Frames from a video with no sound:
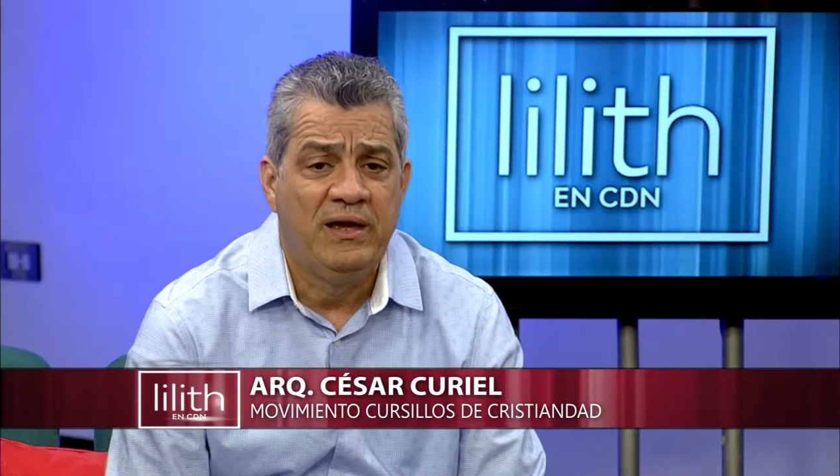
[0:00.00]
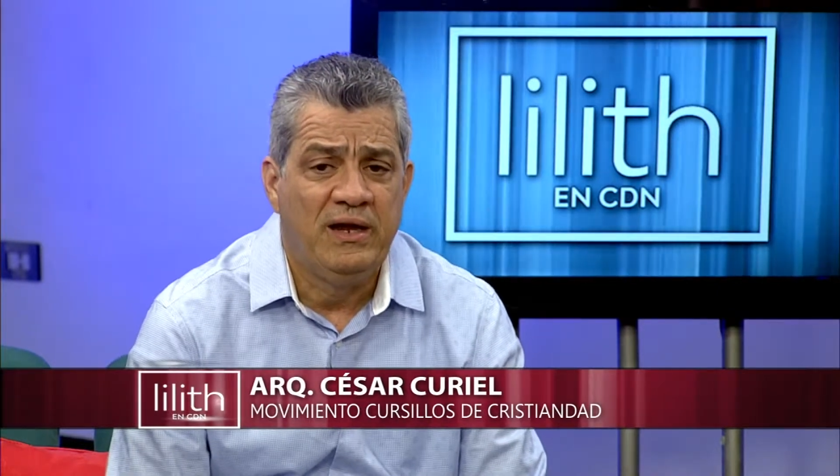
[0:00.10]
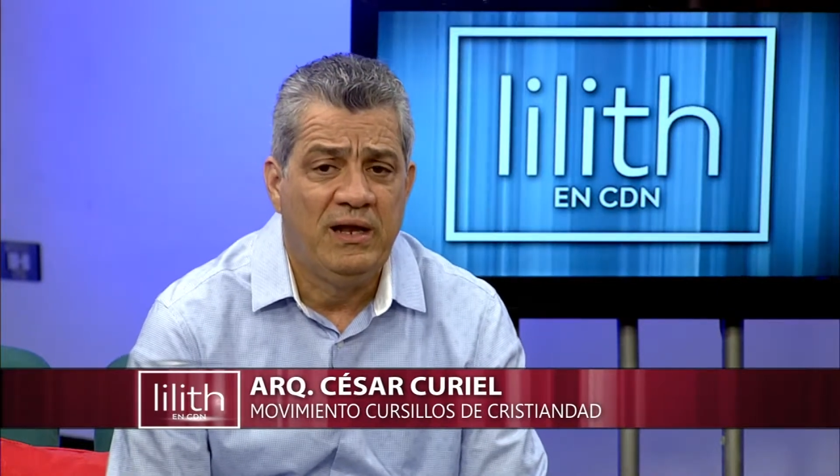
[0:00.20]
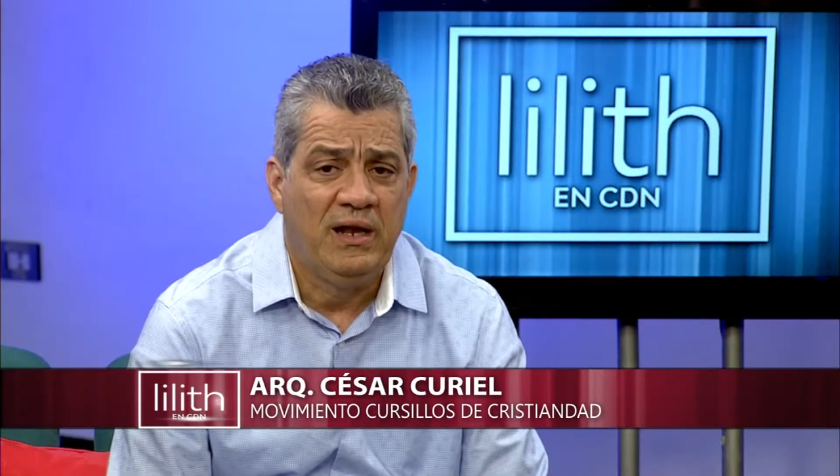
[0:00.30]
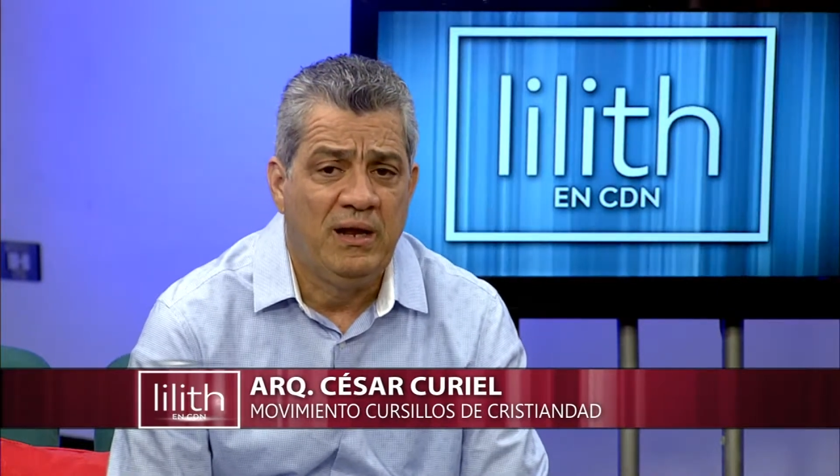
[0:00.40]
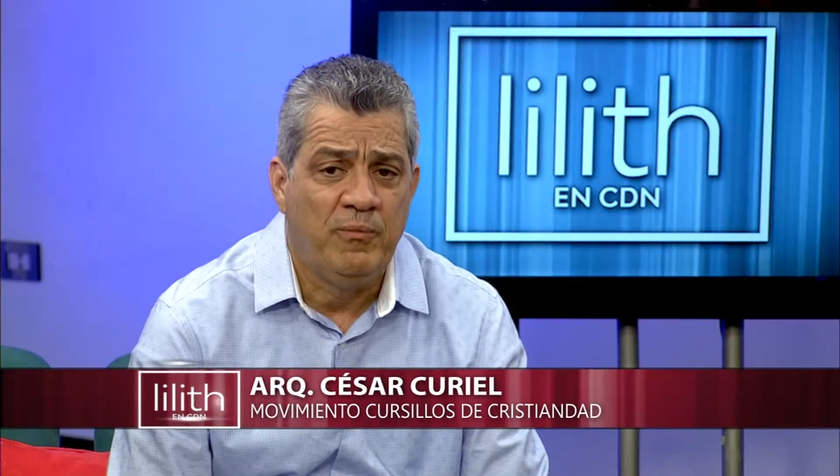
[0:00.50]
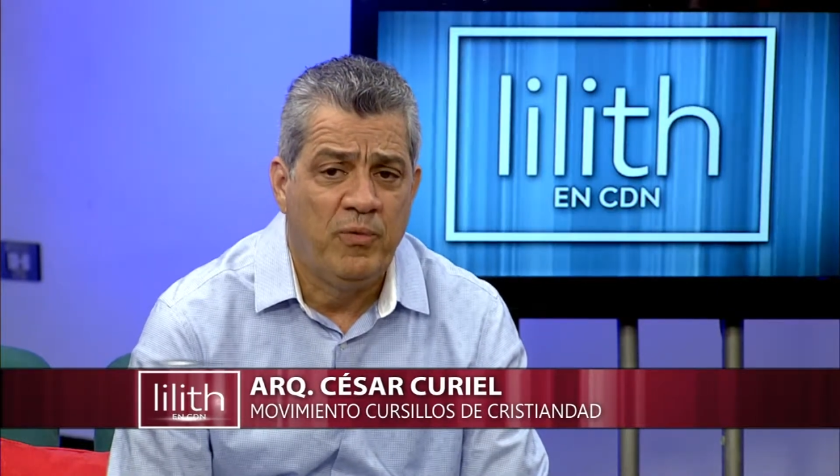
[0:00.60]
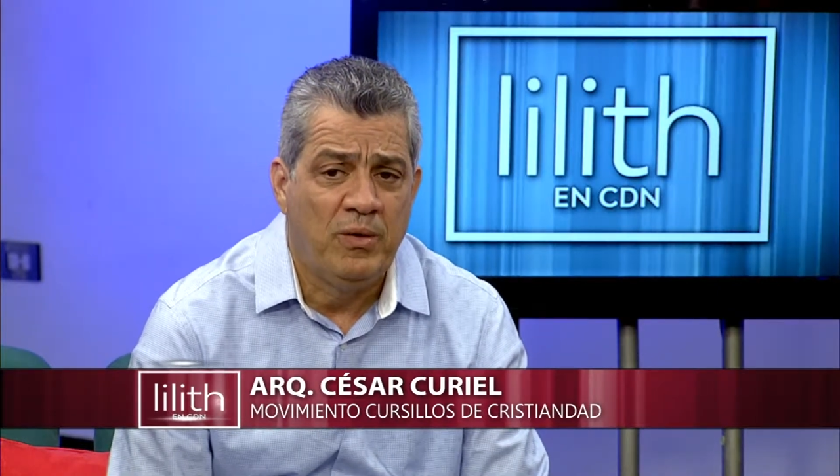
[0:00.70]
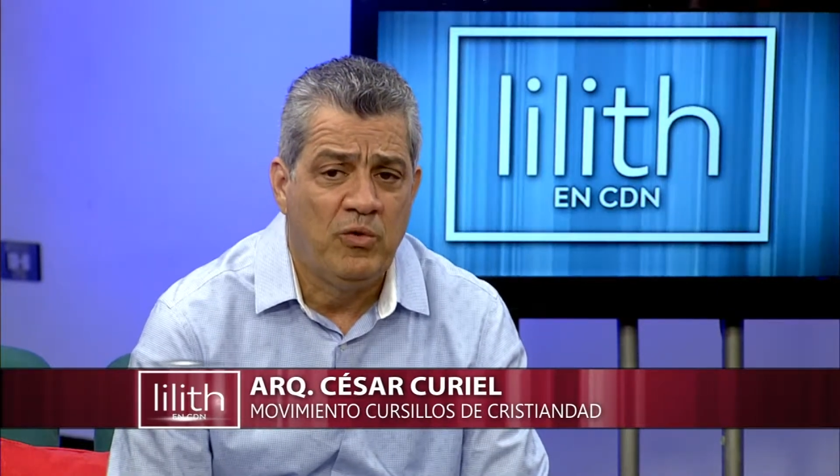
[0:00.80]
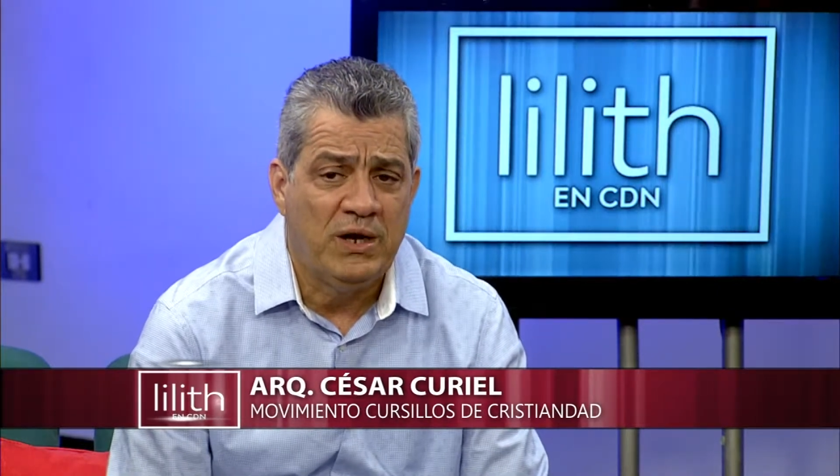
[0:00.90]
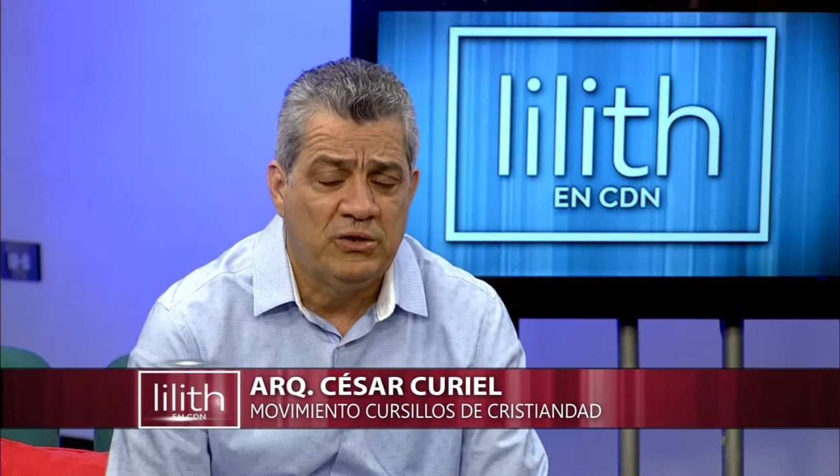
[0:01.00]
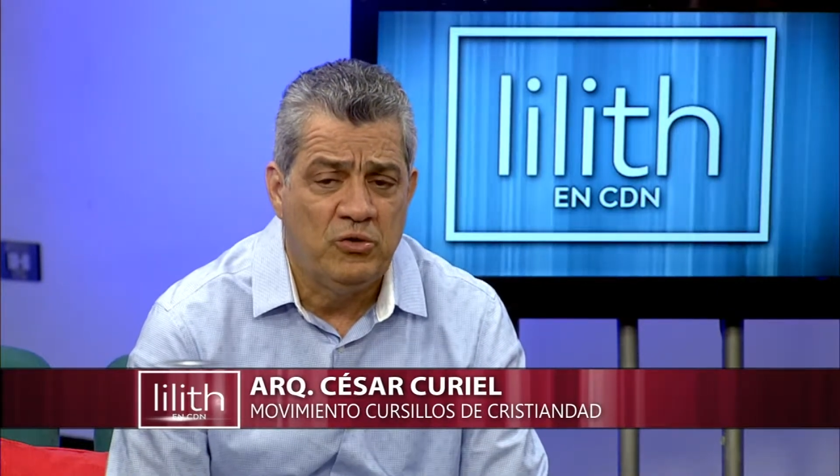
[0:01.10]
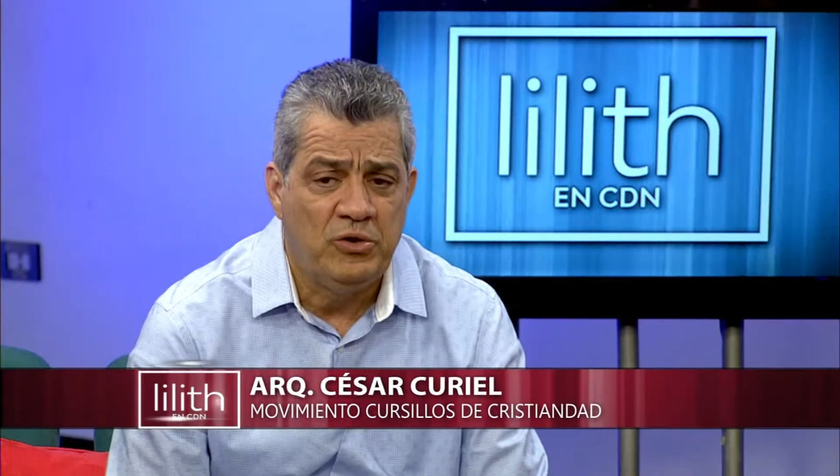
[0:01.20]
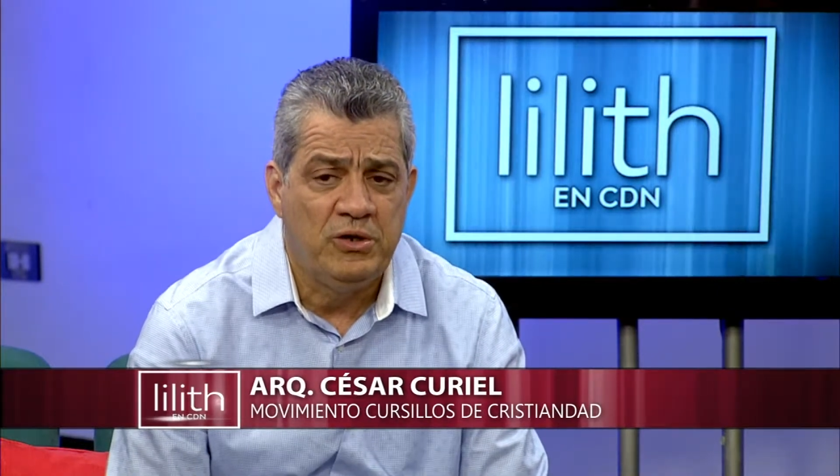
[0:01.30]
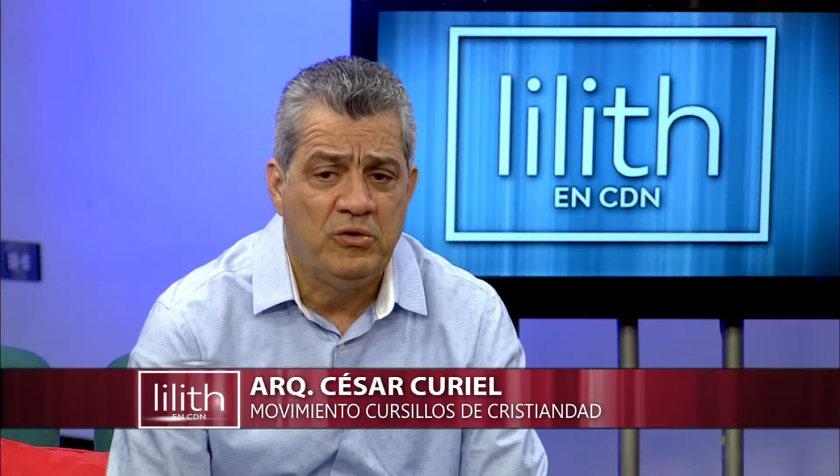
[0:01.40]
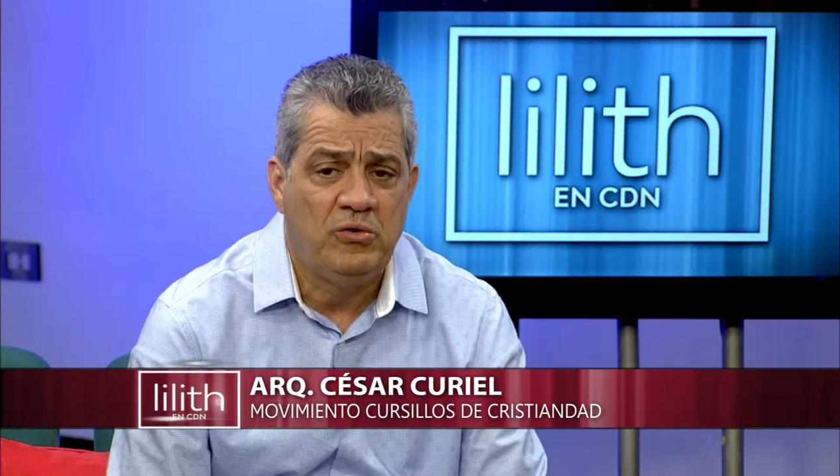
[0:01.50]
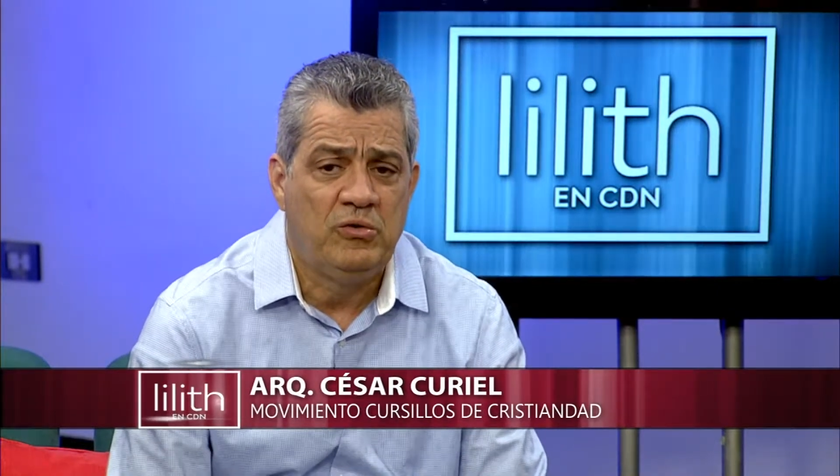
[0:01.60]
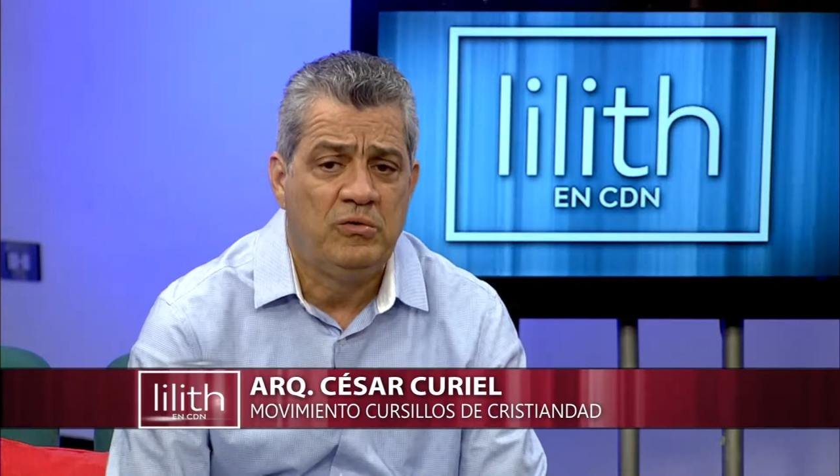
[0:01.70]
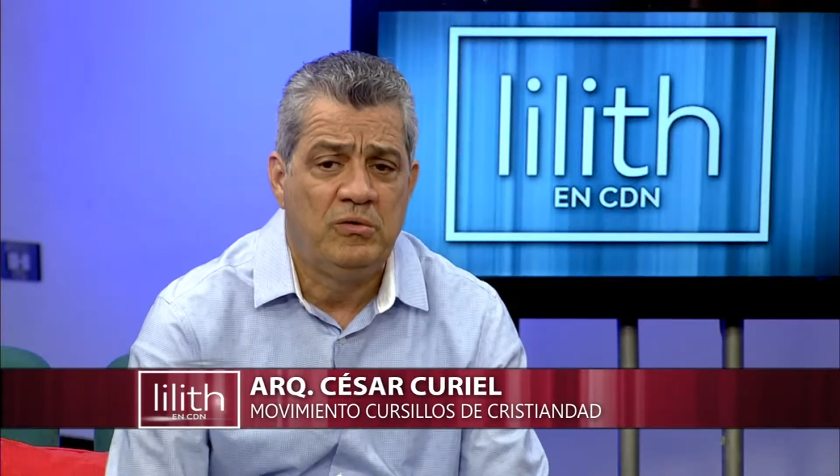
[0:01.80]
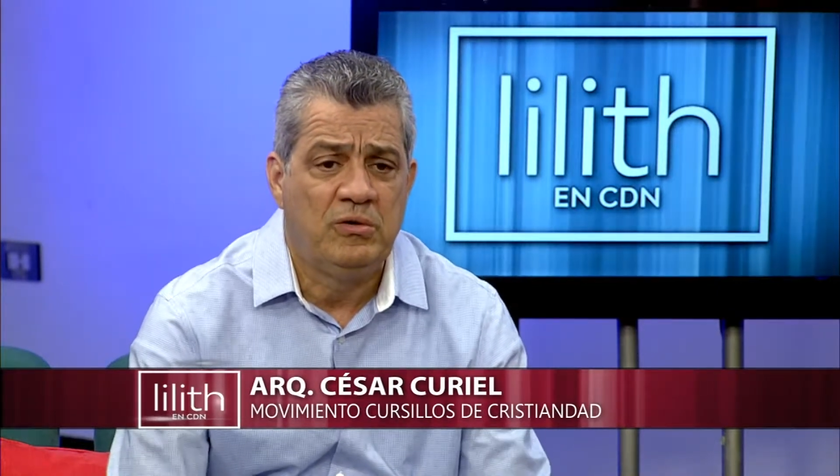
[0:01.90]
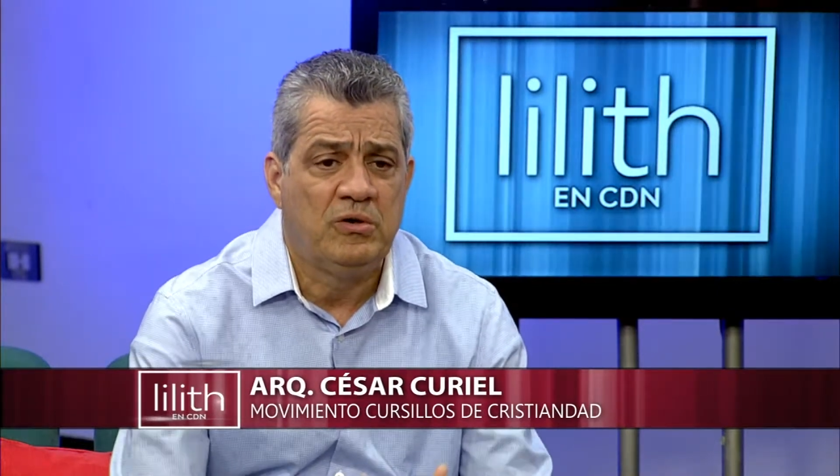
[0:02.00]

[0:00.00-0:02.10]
el pueblo católico